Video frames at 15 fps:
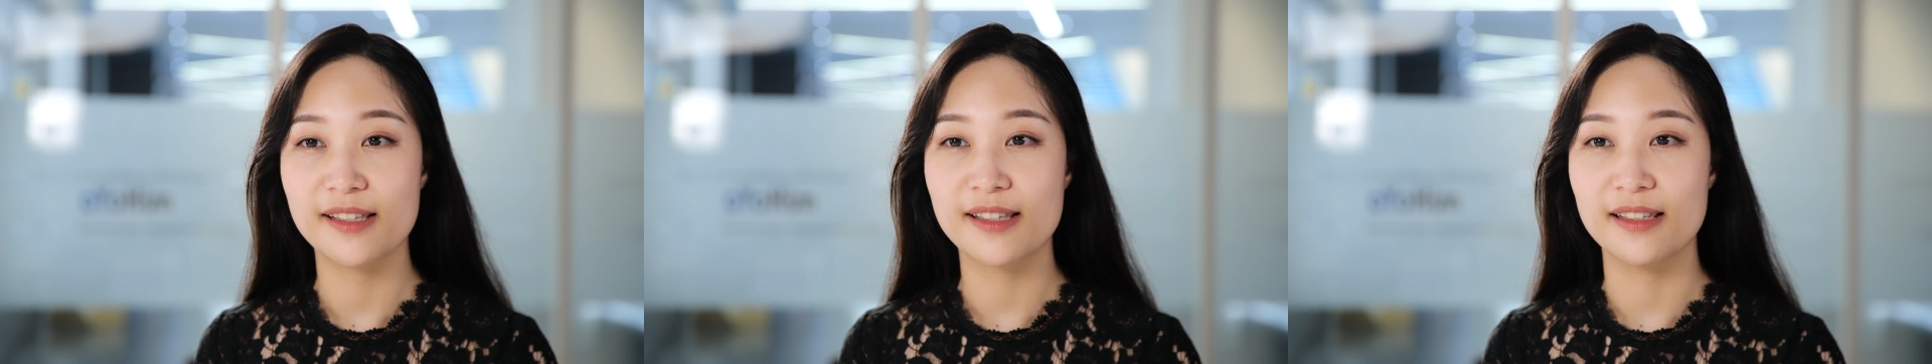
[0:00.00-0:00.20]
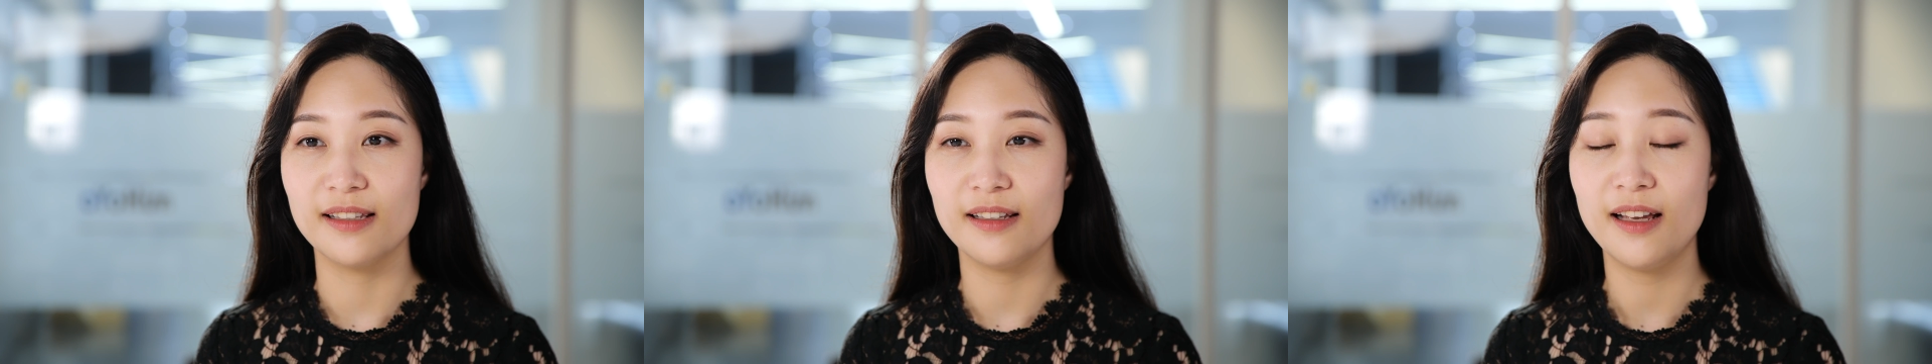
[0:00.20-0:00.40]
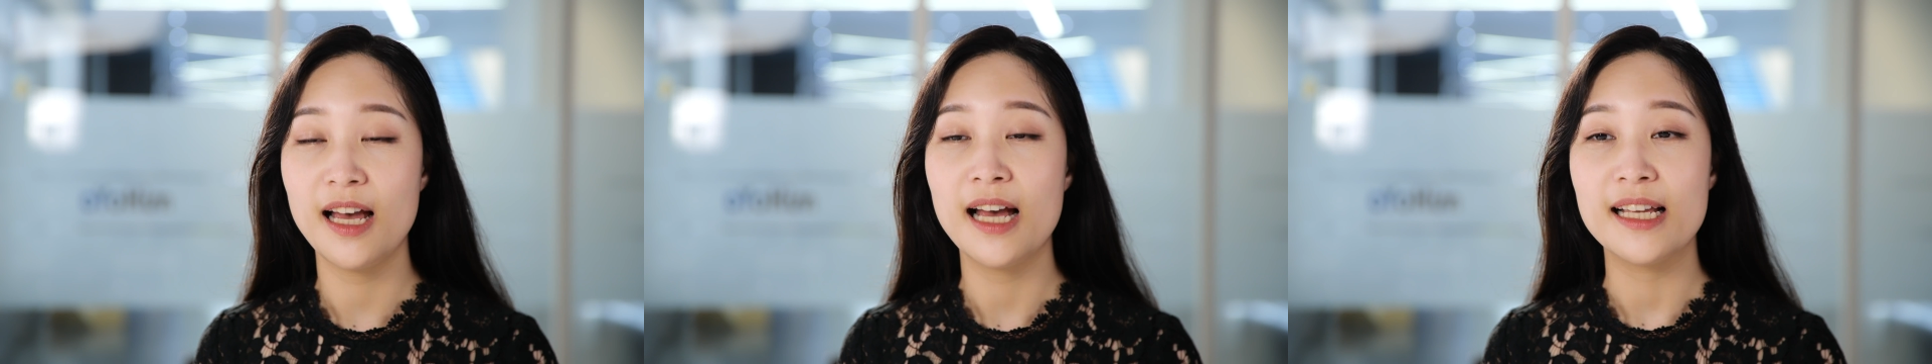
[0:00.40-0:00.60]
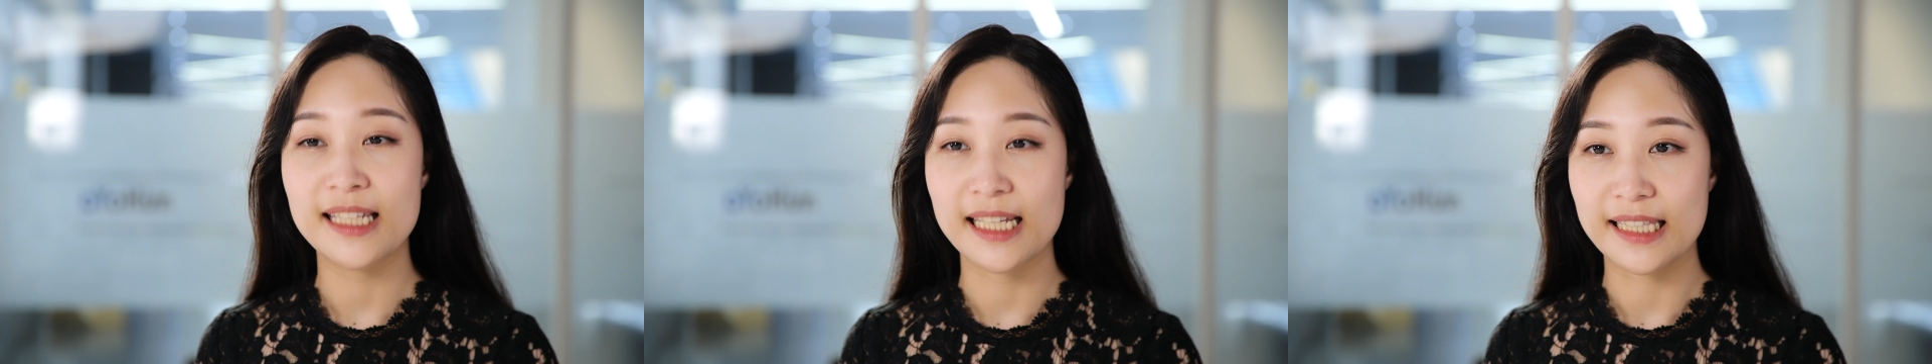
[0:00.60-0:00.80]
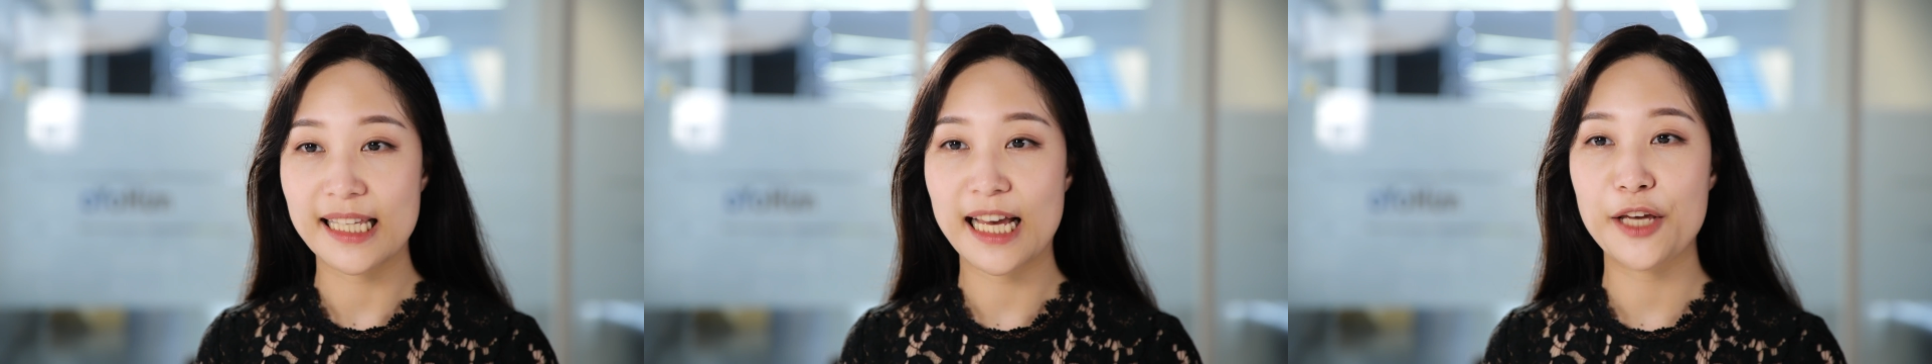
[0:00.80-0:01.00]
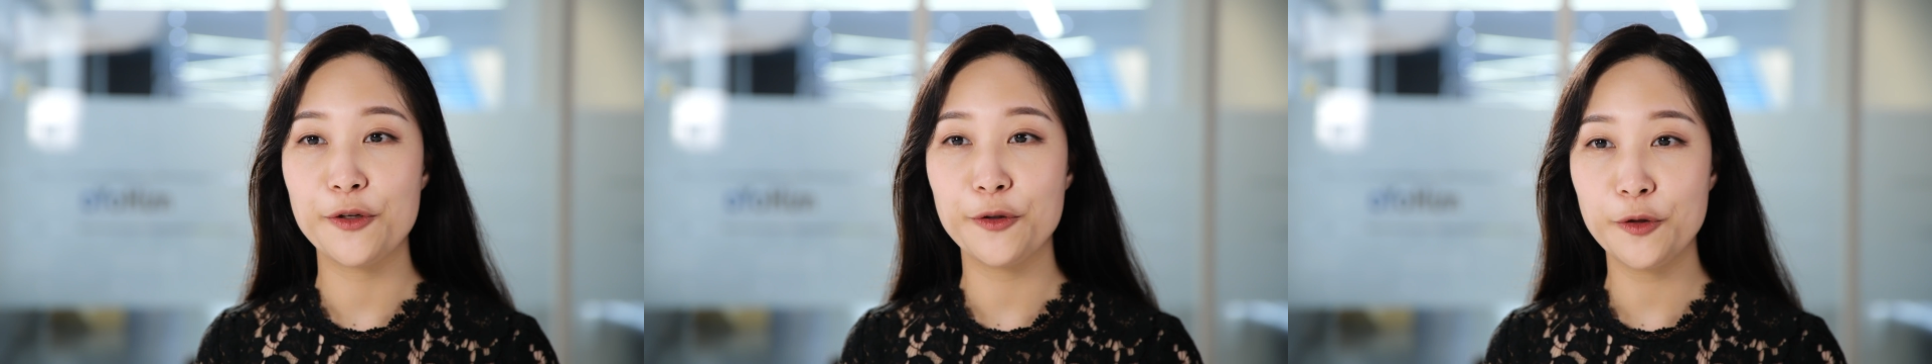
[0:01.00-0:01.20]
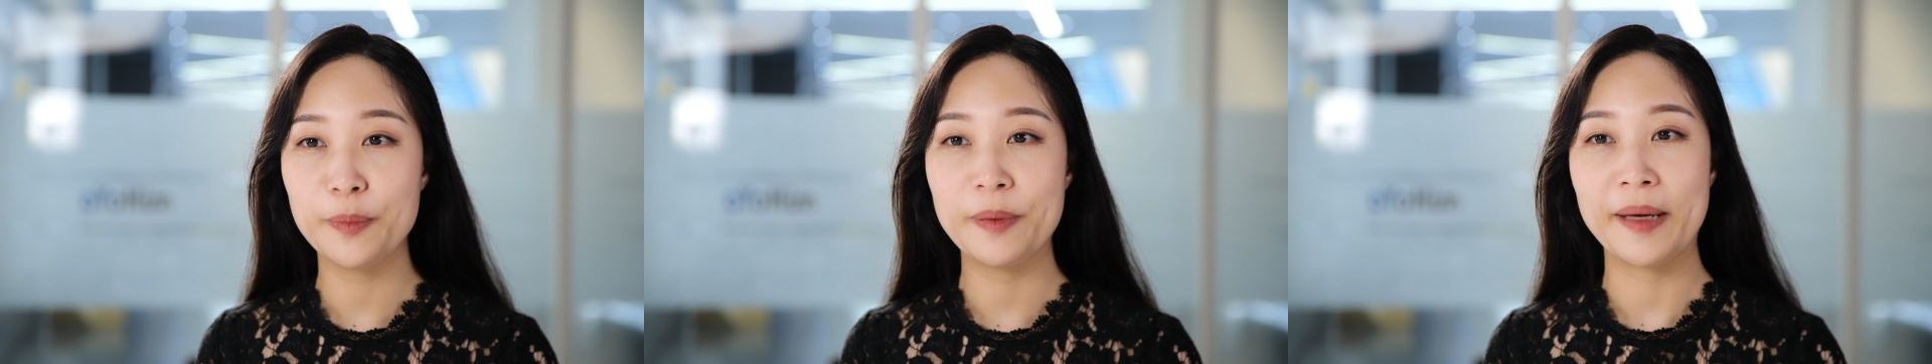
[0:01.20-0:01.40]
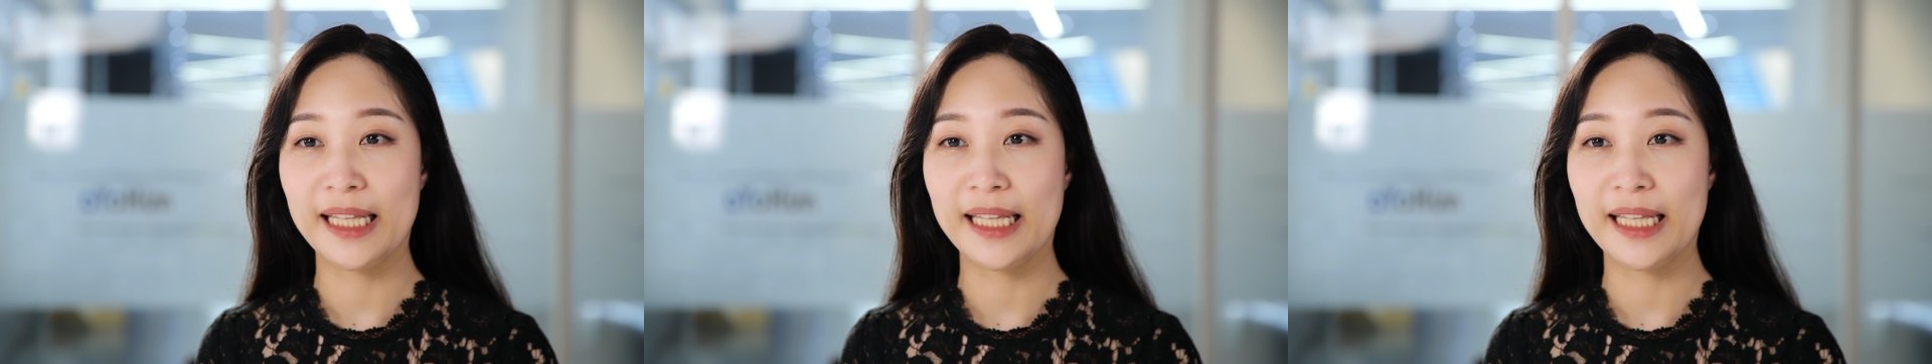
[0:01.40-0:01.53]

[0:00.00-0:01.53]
丝，仅在 YouTube